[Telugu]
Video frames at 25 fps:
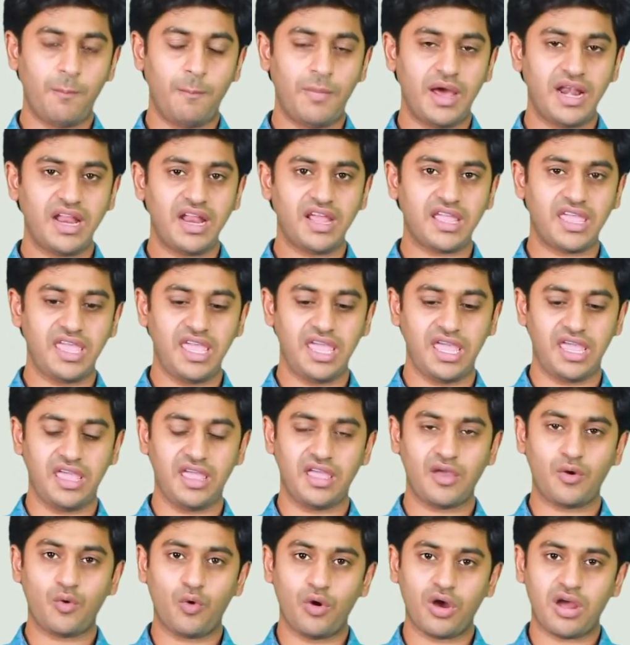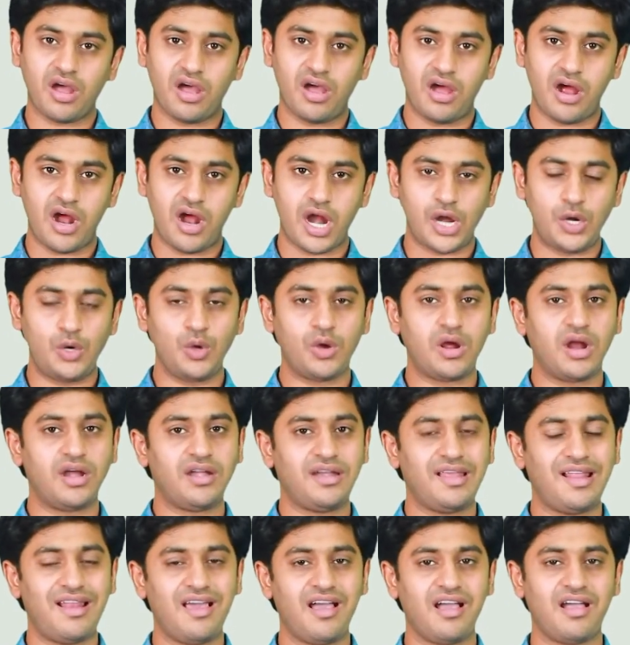మనకి ఒక
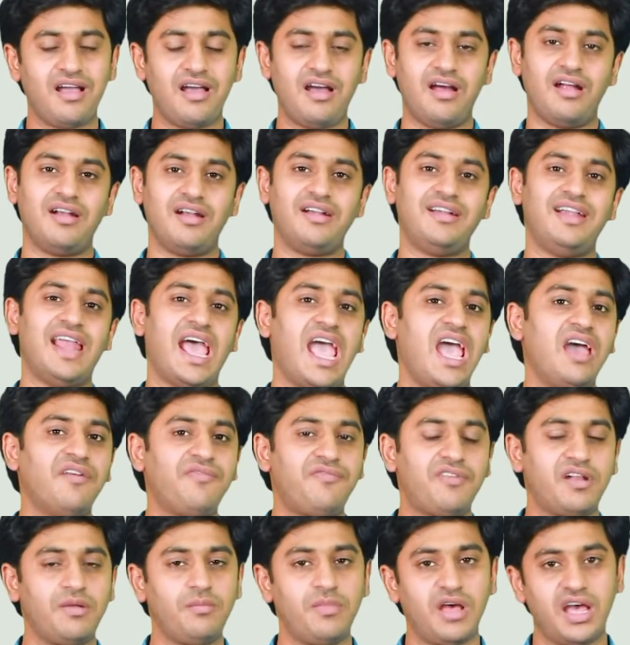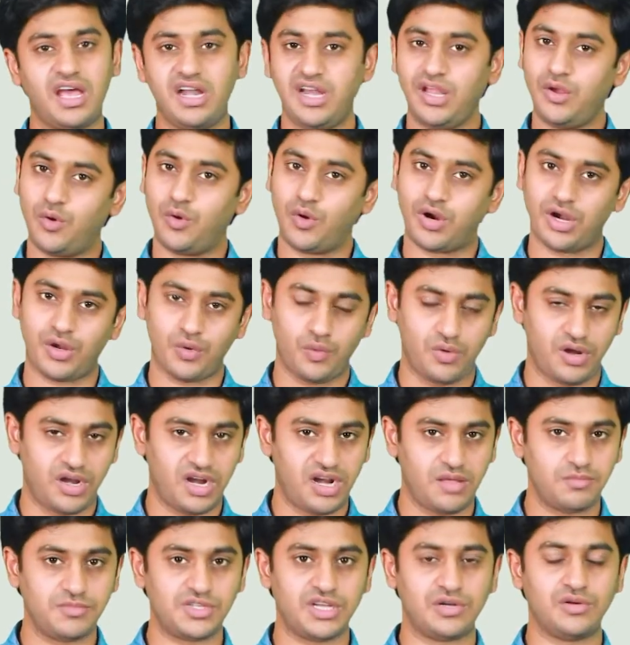అడ్డుకట్టలాగా డయాఫ్రమ్ అని ఒకటి
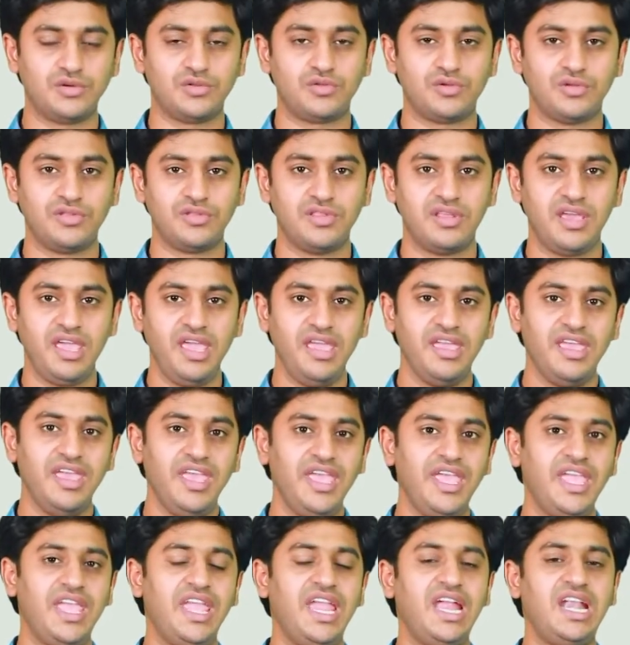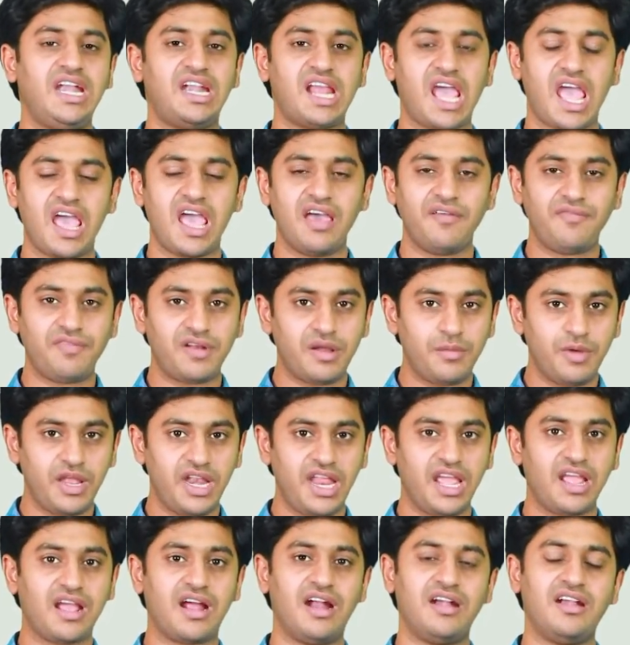ఉండడం జరుగుతుంది ఈ డయాఫ్రమ్
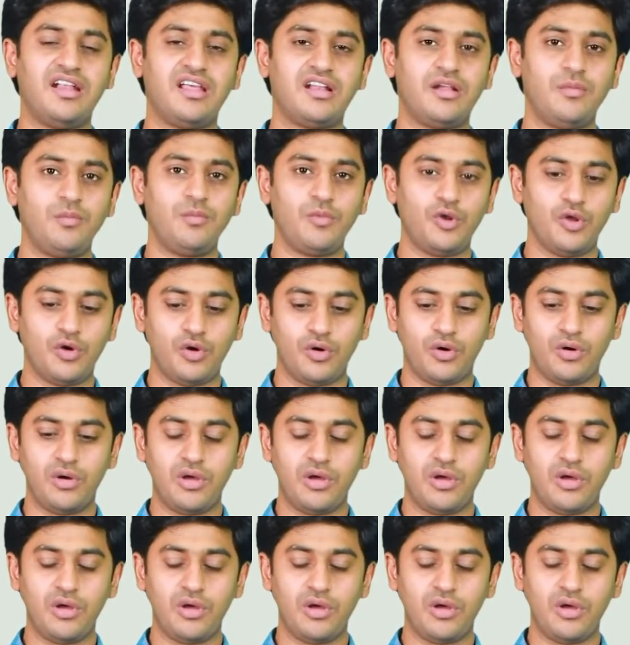అనే కండరంలో